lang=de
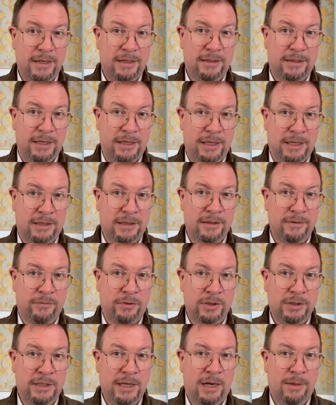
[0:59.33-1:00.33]
der Hirten
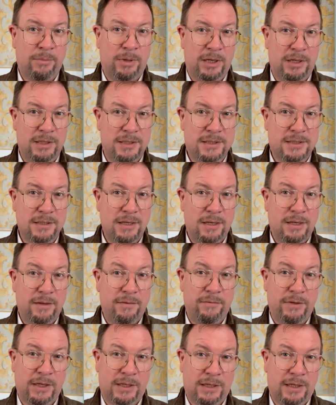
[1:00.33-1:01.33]
von damals
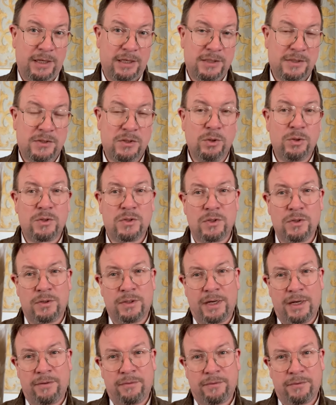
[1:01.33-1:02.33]
wirklich
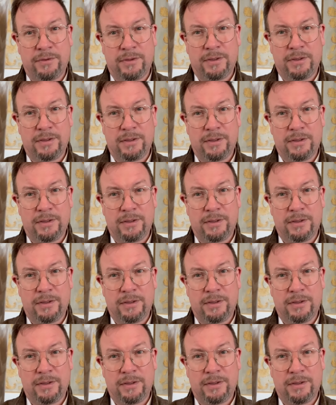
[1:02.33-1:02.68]
zuzutreffen.